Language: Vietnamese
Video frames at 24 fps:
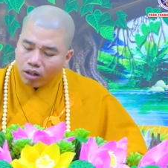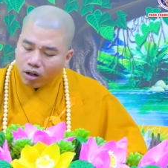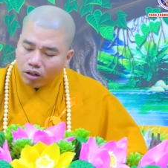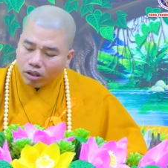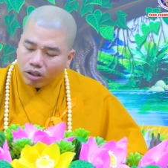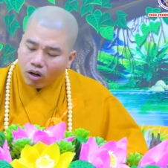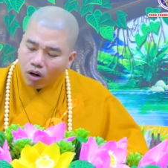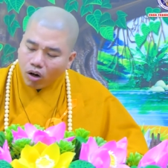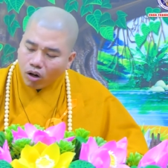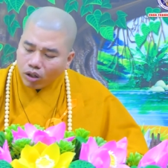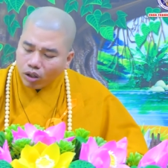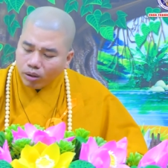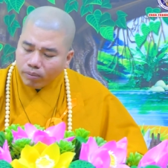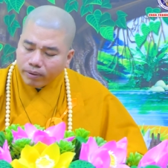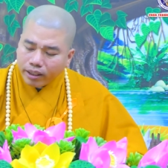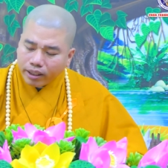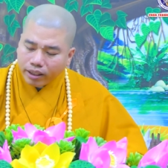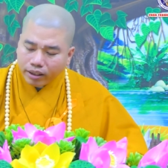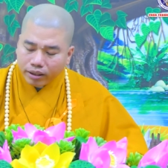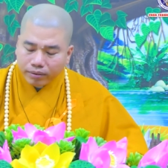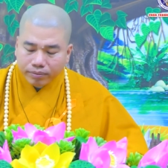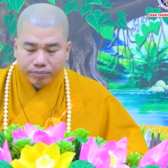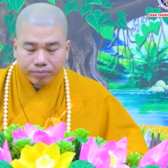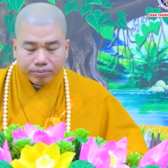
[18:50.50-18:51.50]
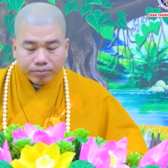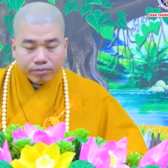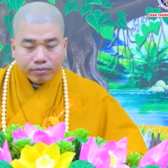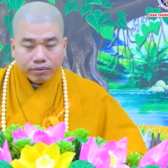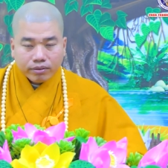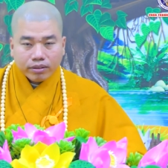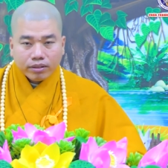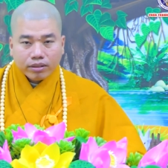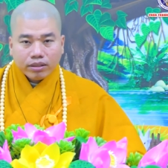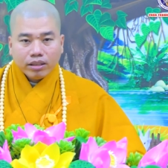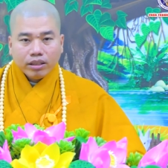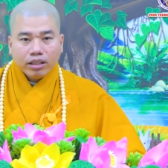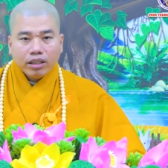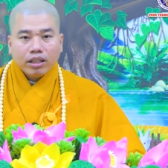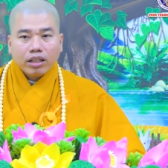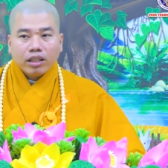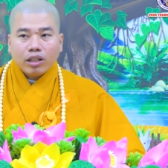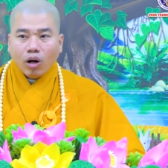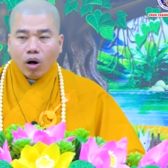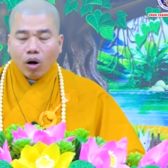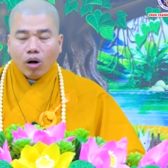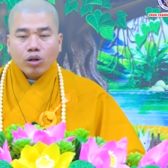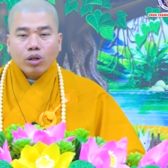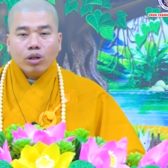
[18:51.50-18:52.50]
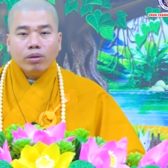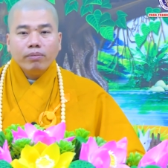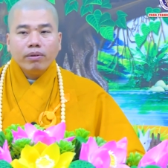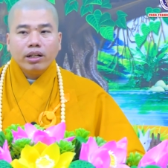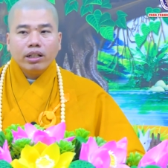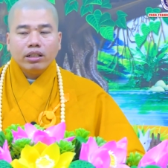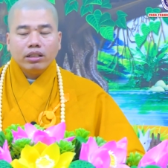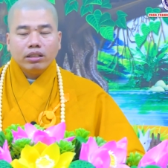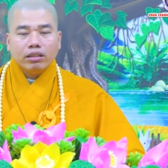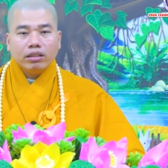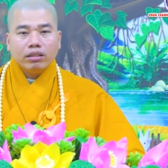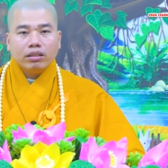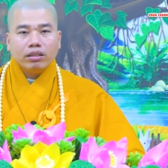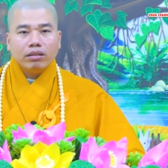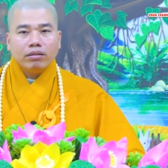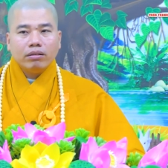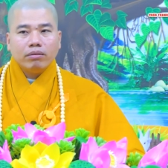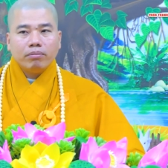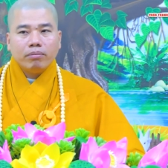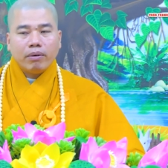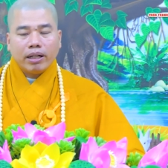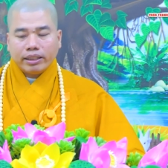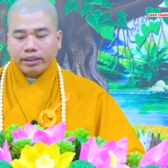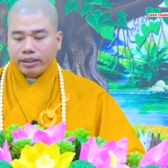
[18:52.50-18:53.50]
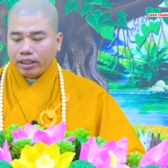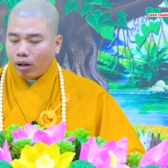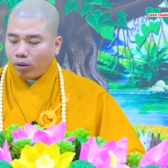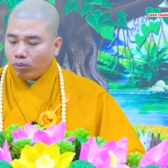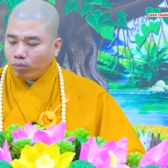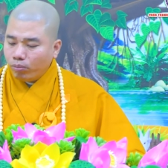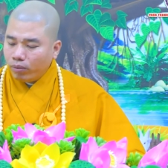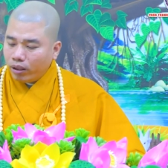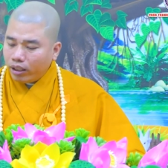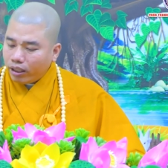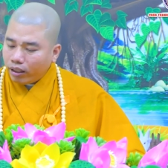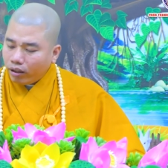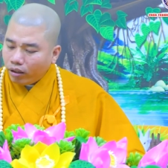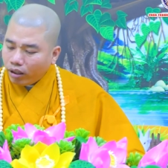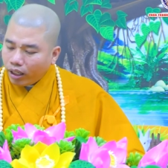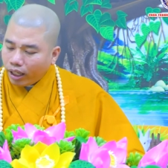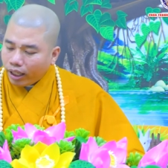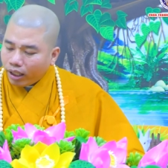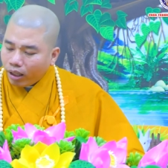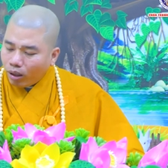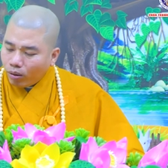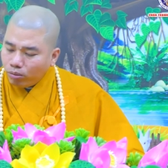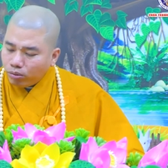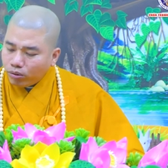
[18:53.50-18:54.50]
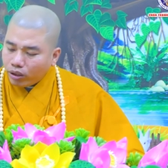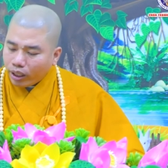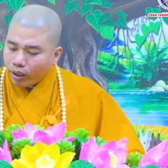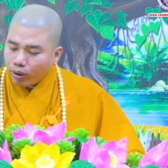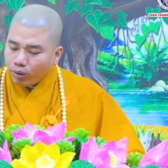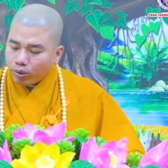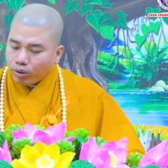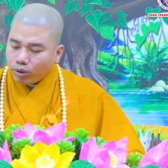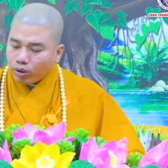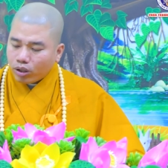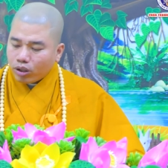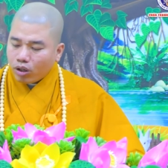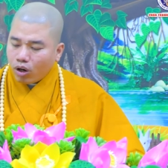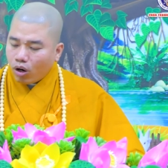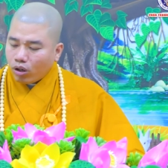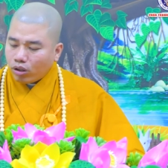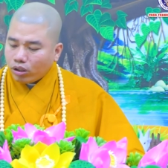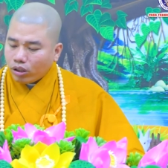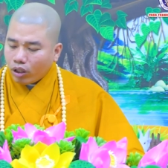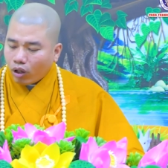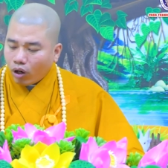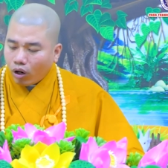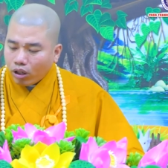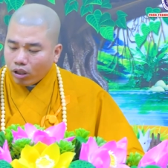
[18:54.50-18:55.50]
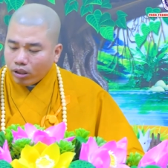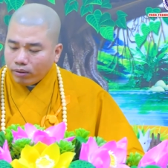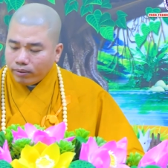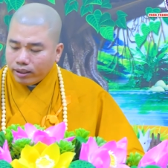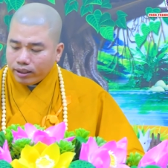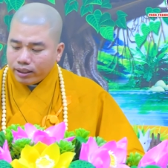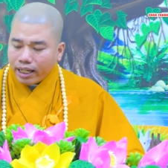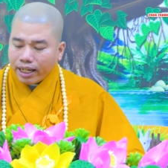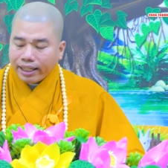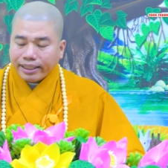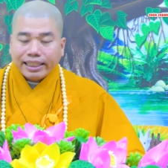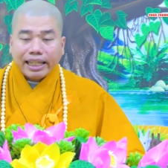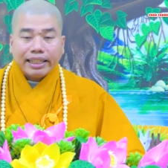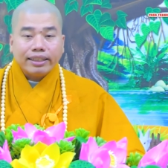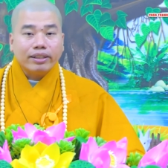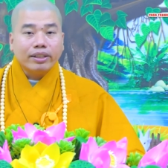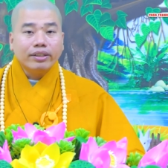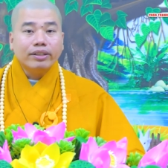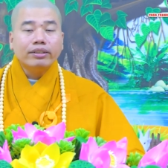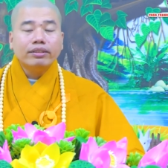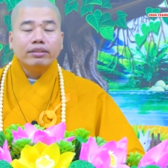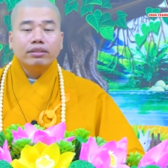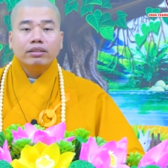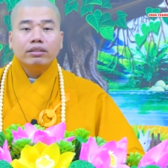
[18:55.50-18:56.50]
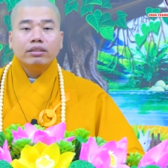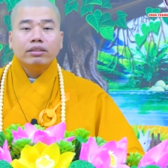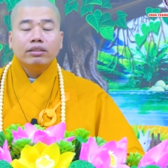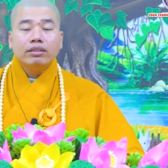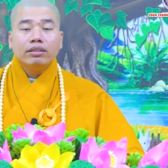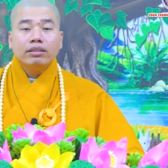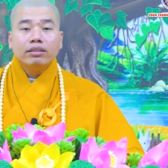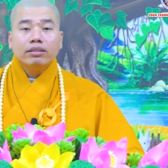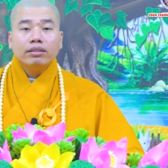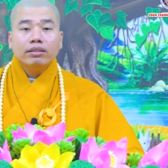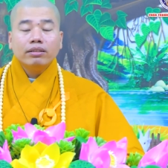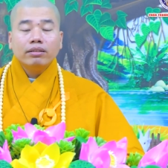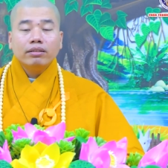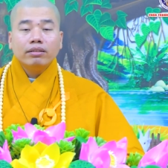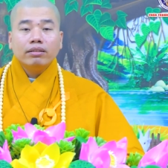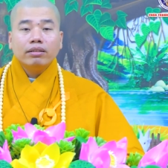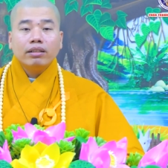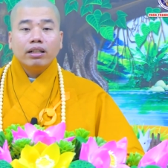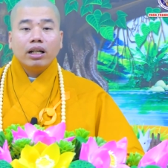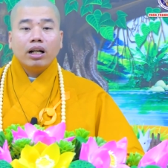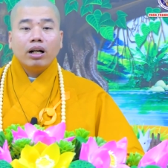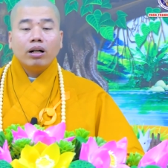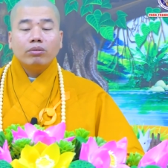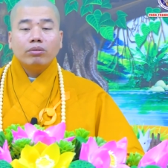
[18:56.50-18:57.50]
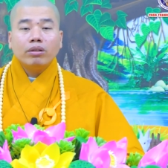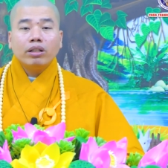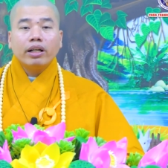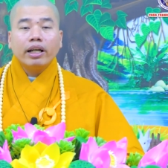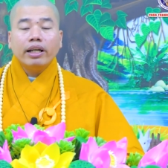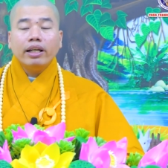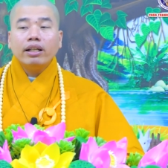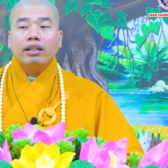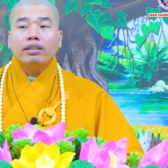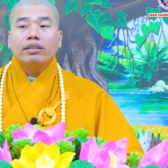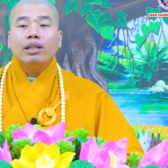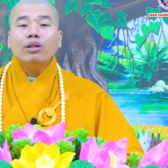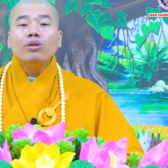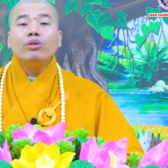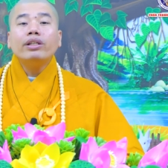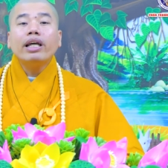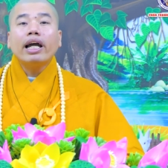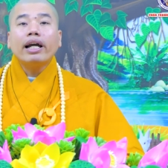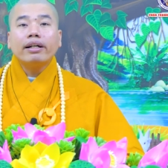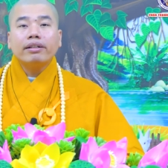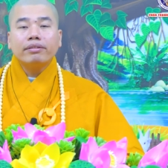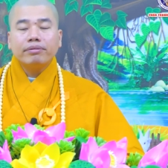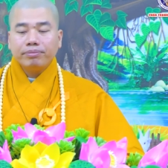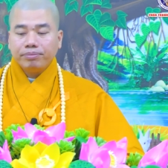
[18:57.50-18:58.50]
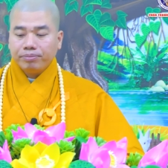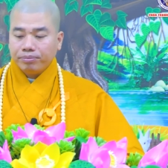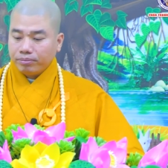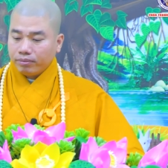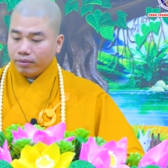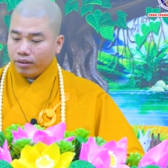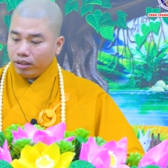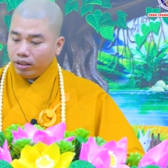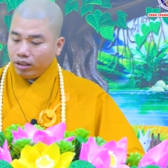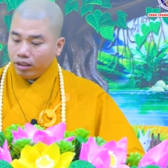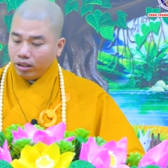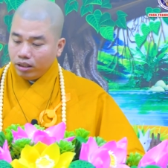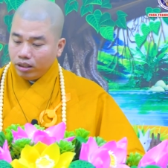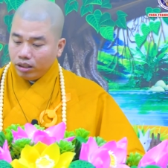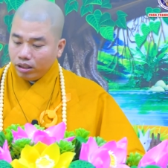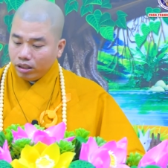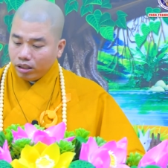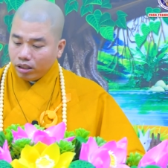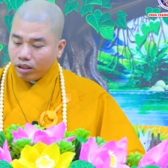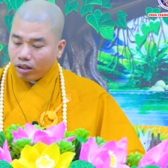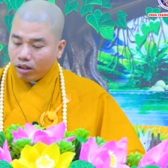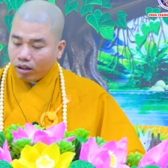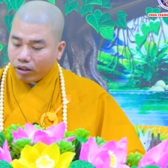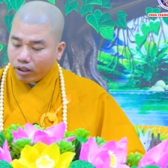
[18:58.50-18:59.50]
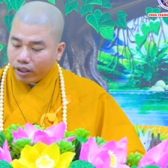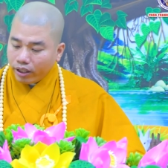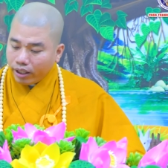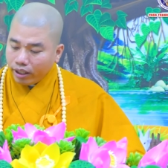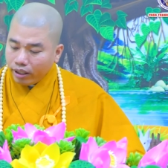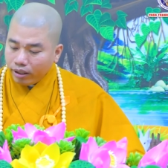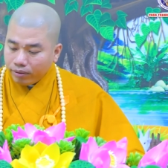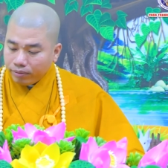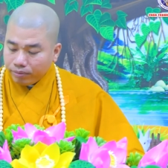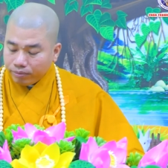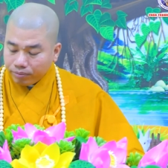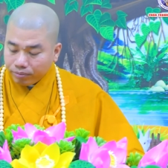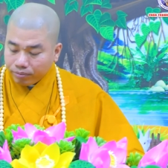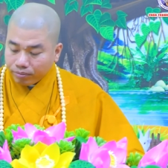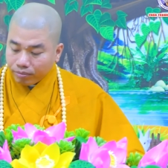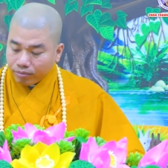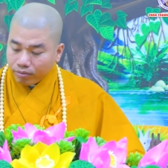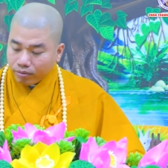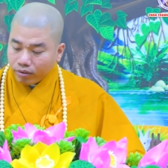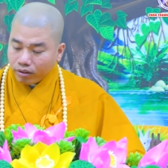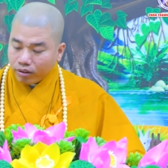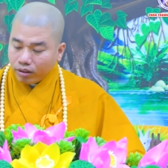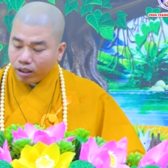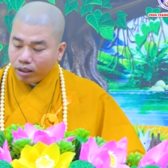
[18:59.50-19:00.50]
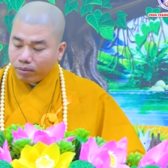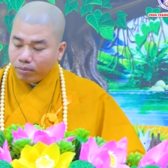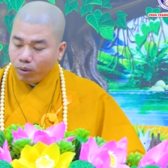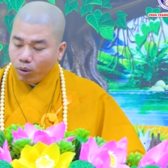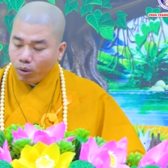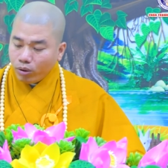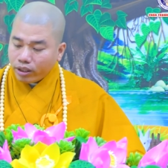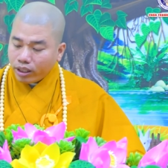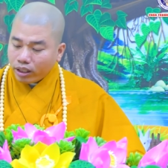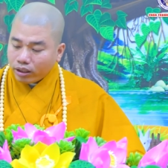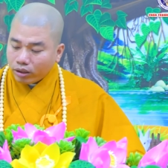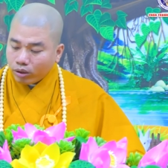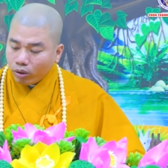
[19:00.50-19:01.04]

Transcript: còn con của mình con của mình mà chồng mình nó lại không chịu cho con nhỏ của mình ăn chay trường nó nghĩ là thiếu chắc rồi nó muốn